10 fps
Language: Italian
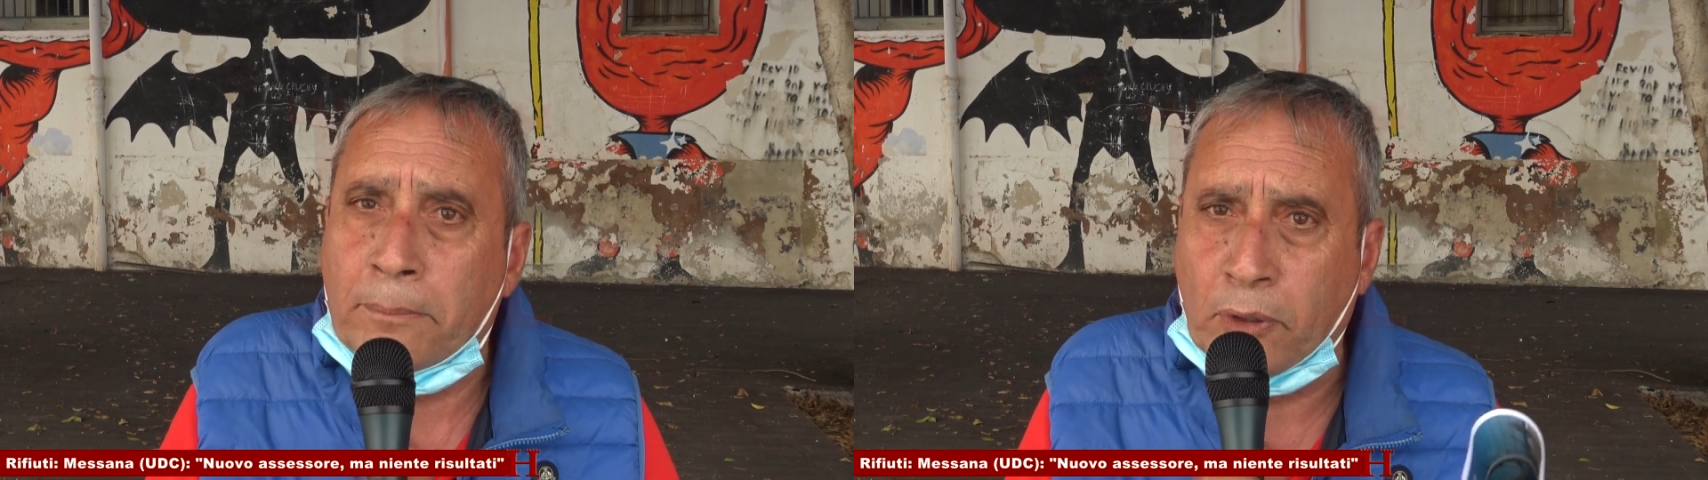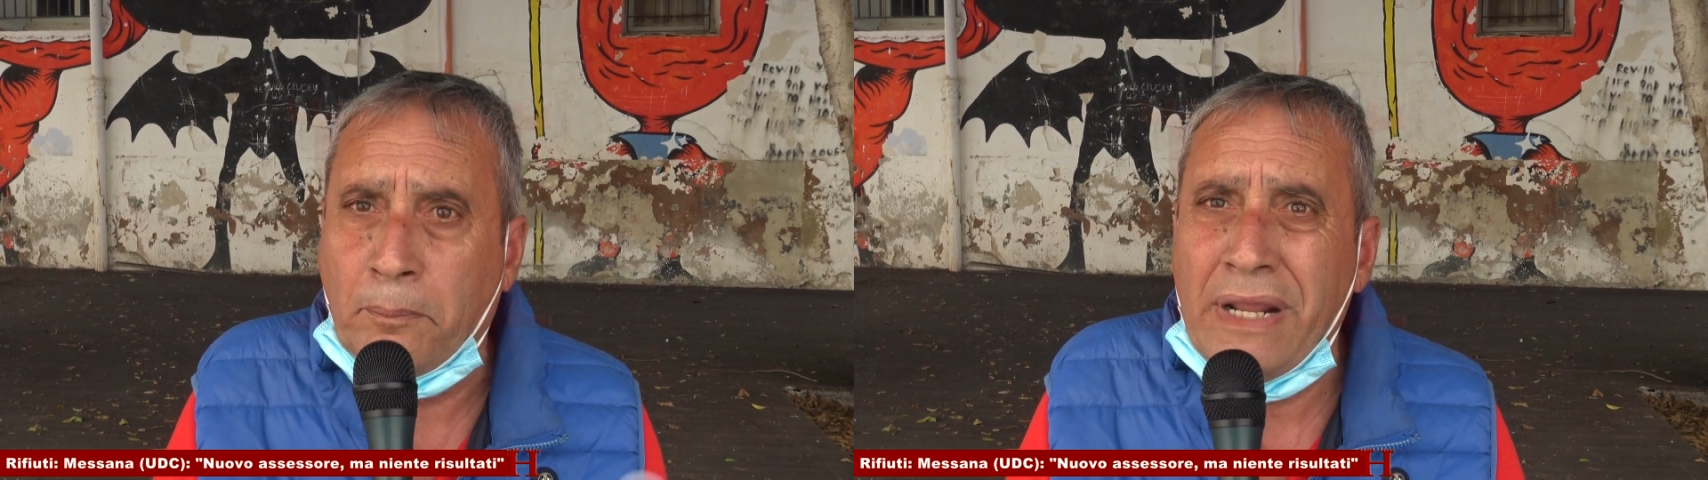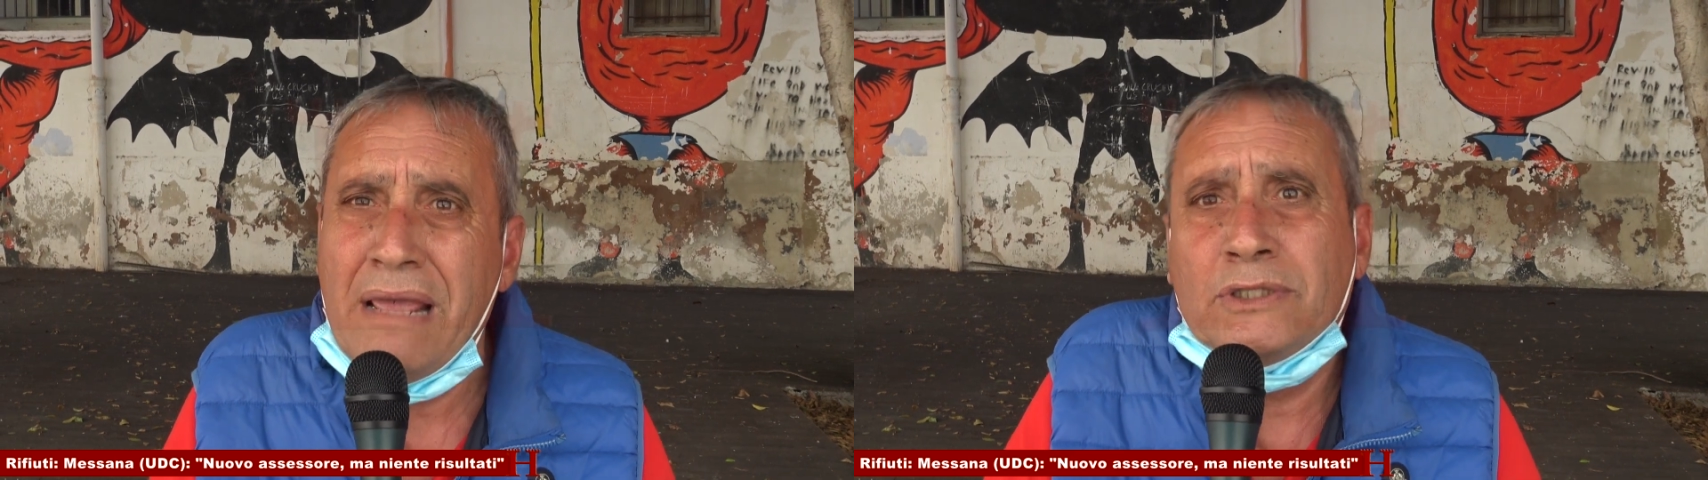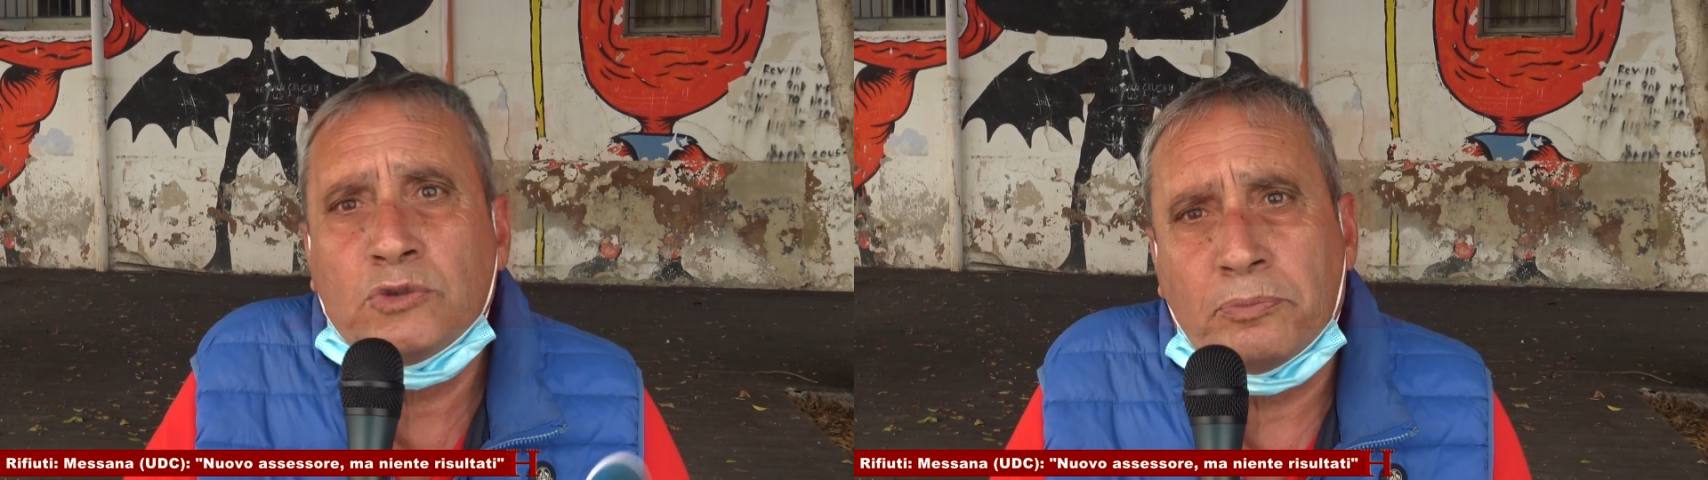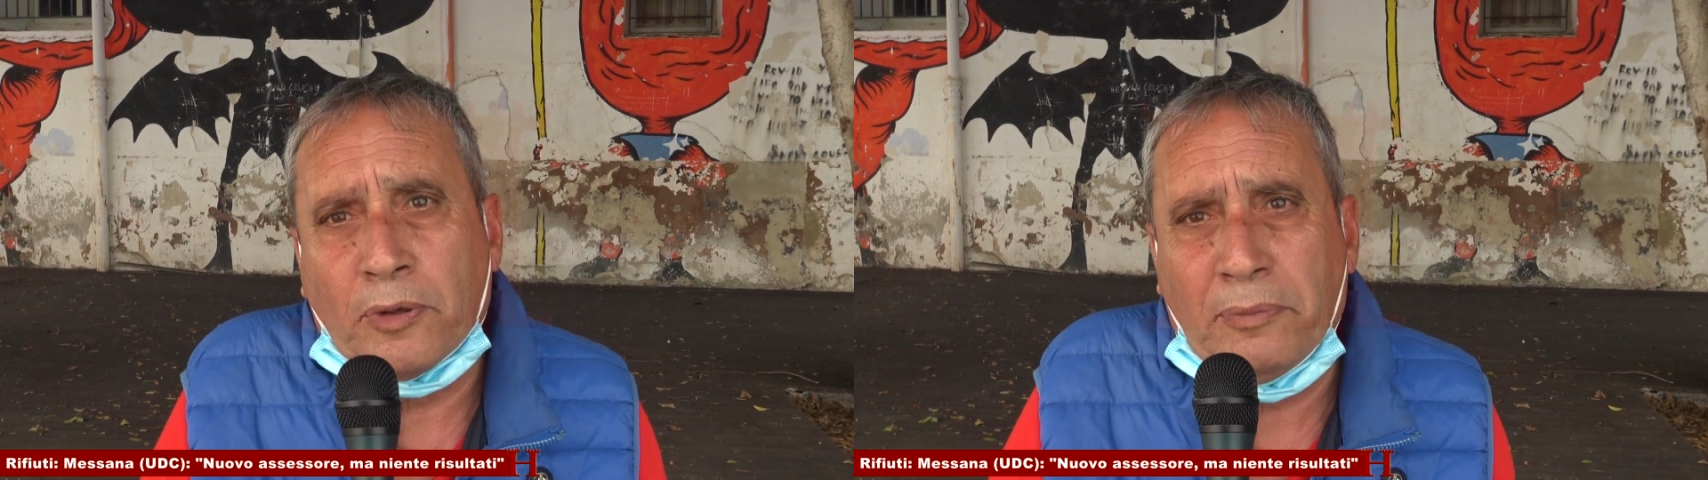Problemi
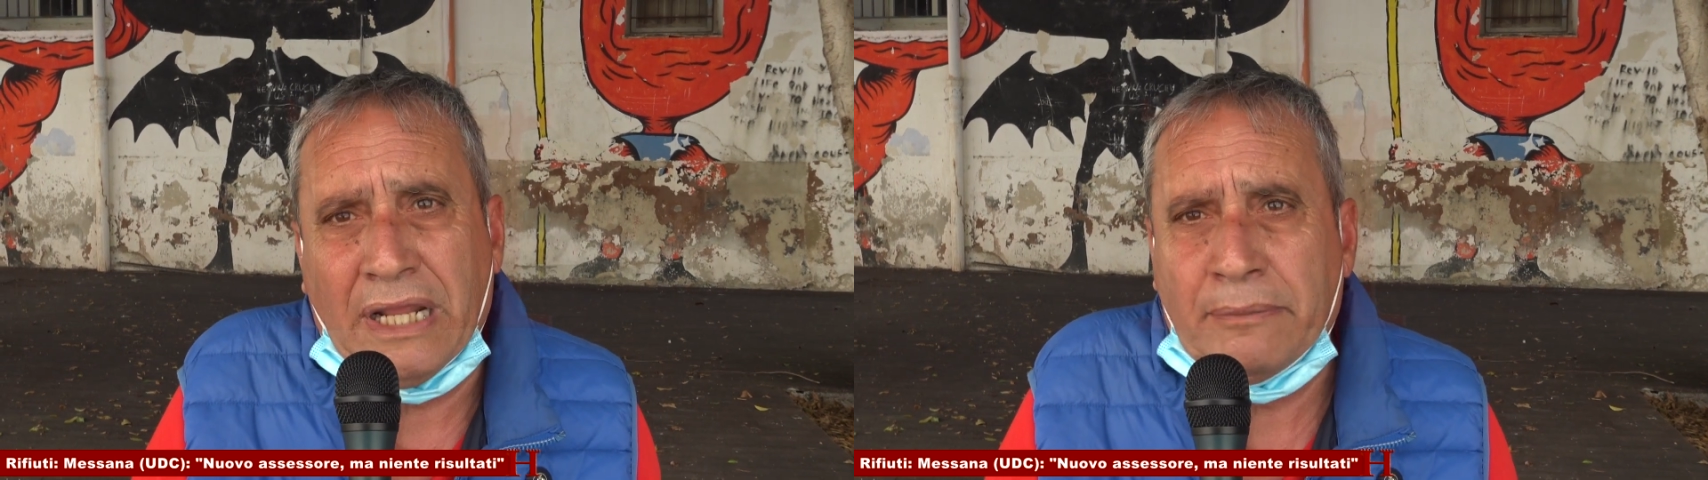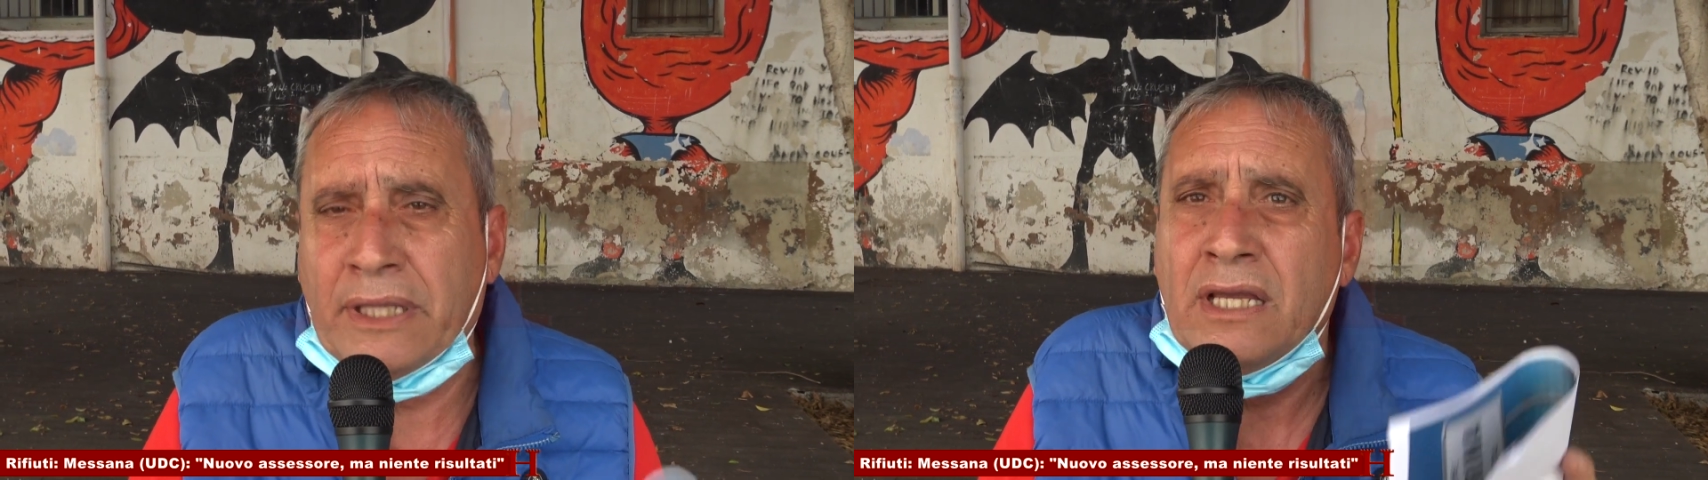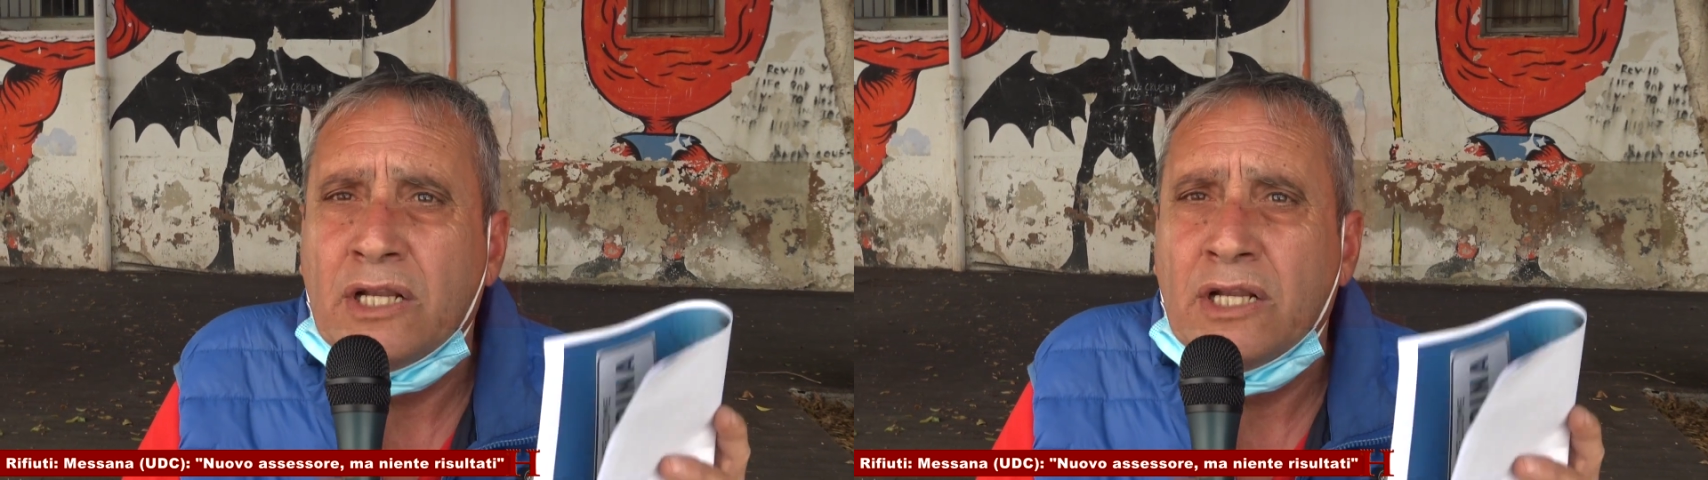su problemi.